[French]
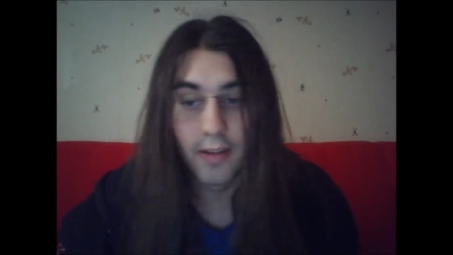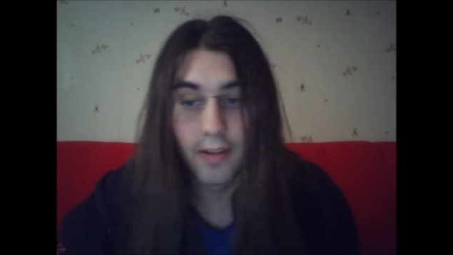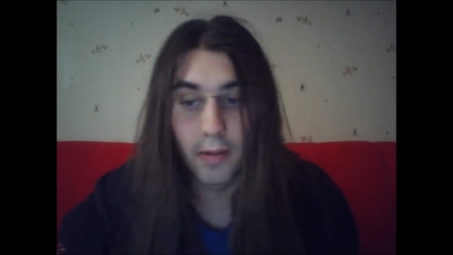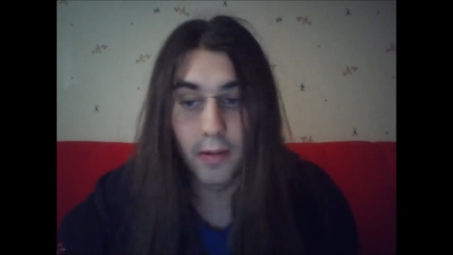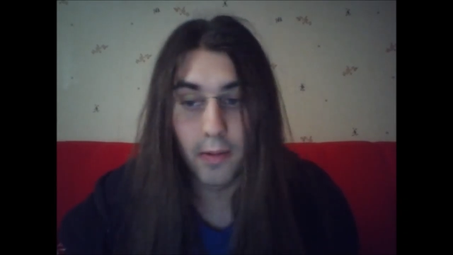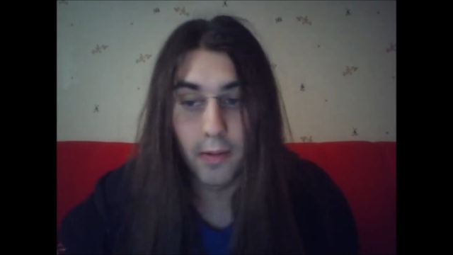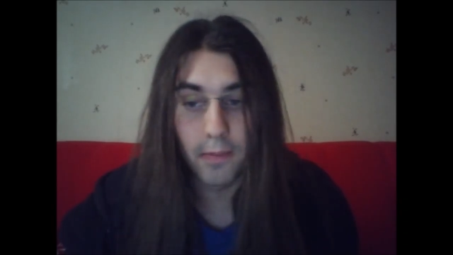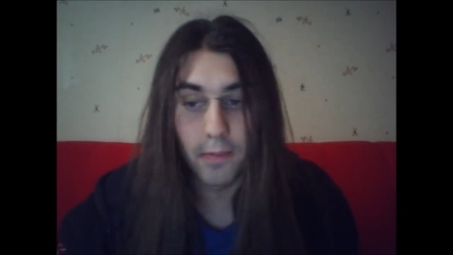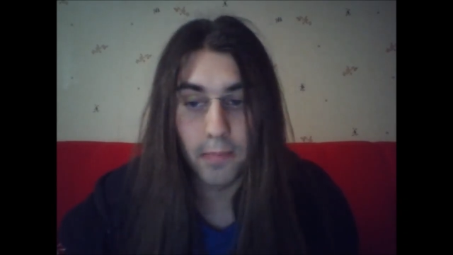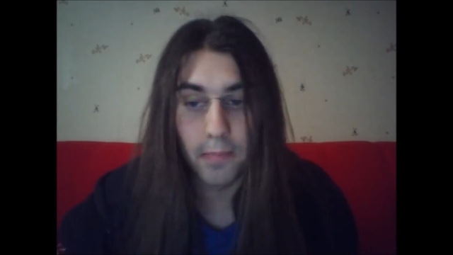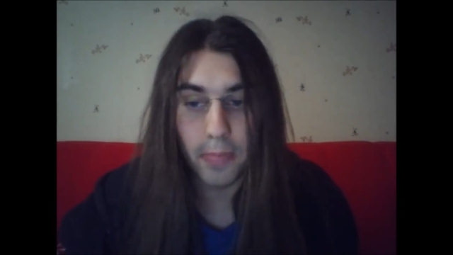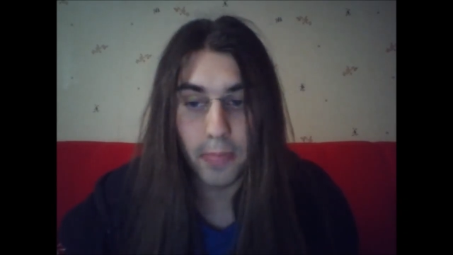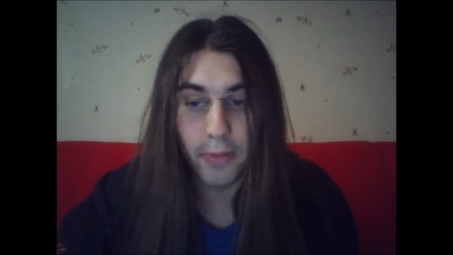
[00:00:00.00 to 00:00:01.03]

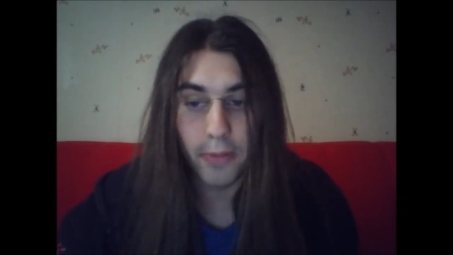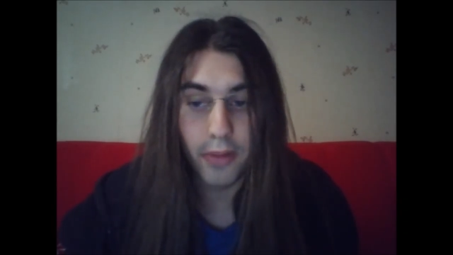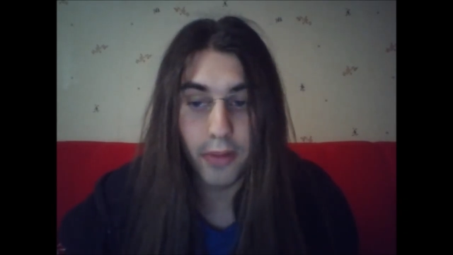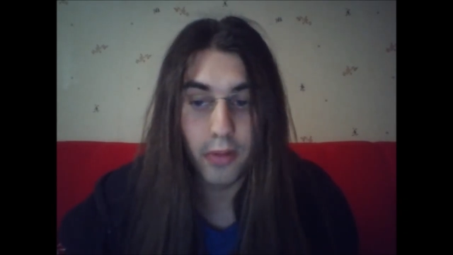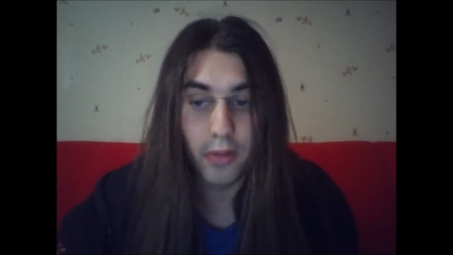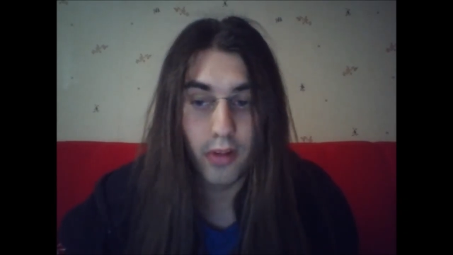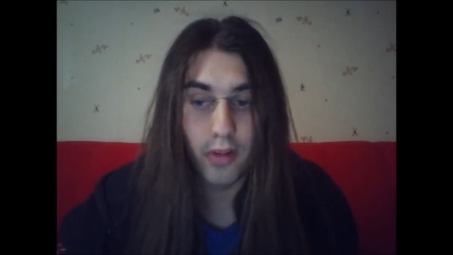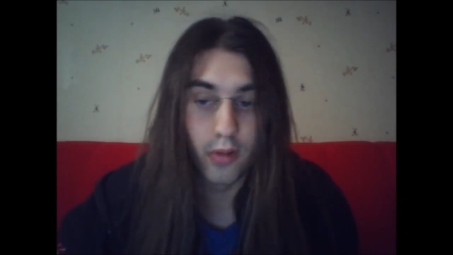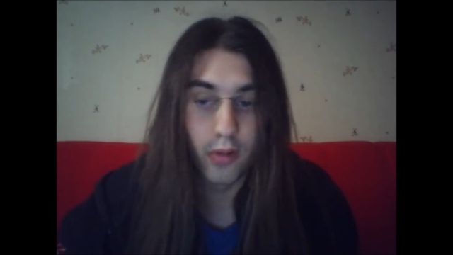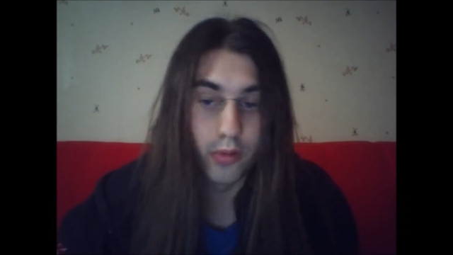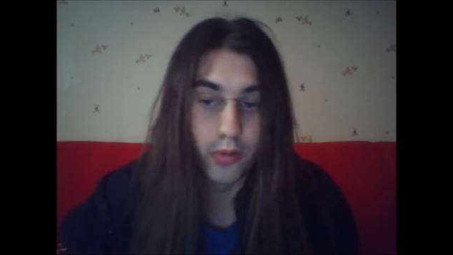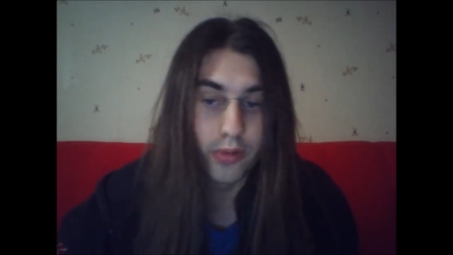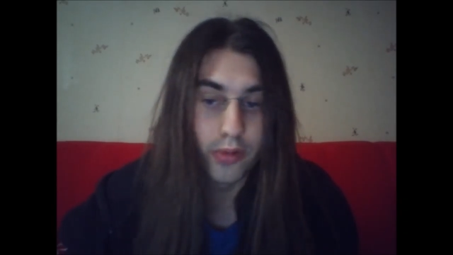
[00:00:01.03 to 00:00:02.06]
on a donc le
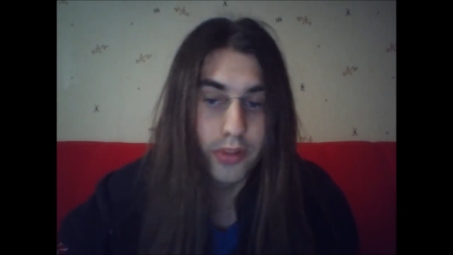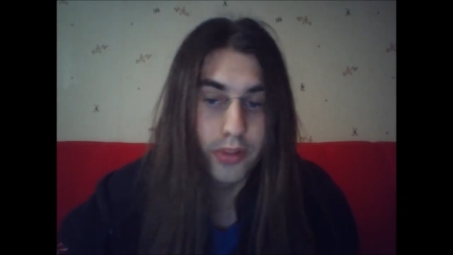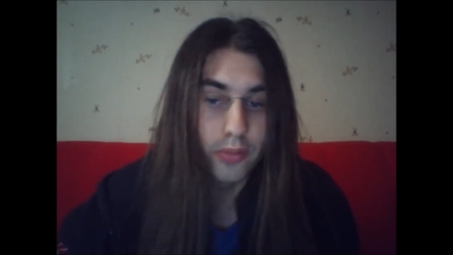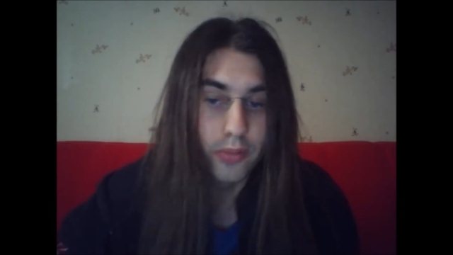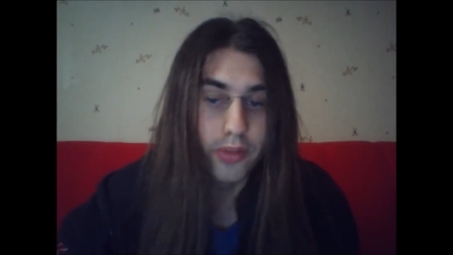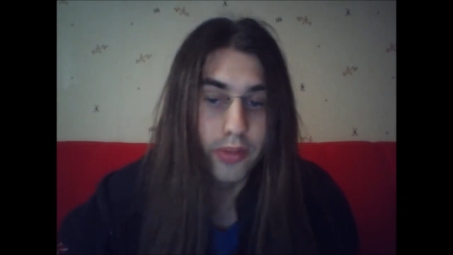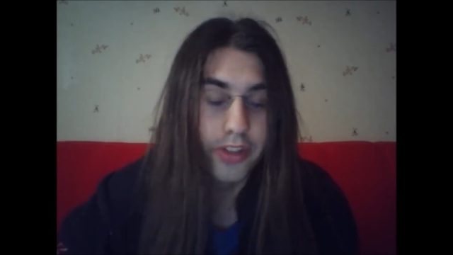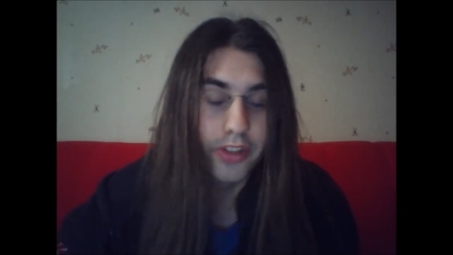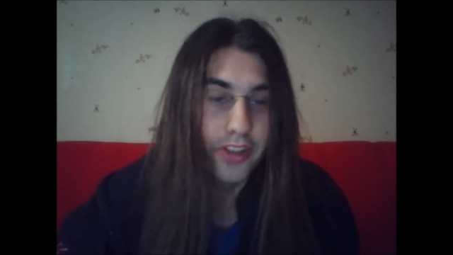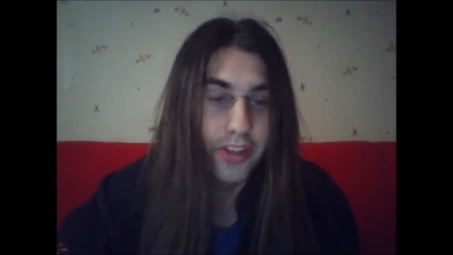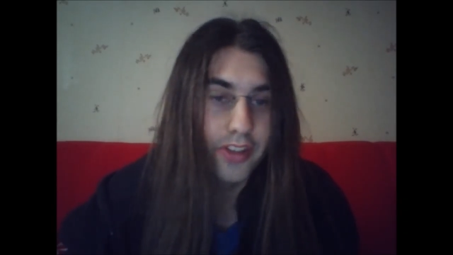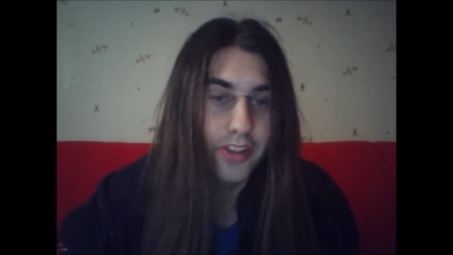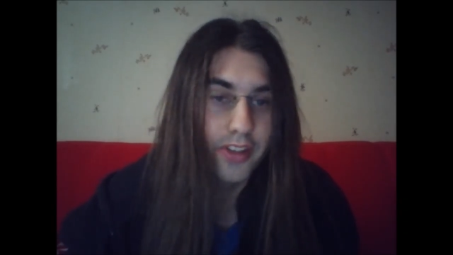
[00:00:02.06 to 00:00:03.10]
nouveau type
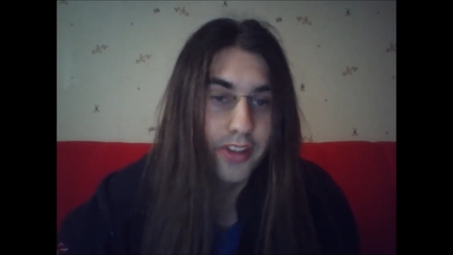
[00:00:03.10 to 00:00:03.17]
d'unité,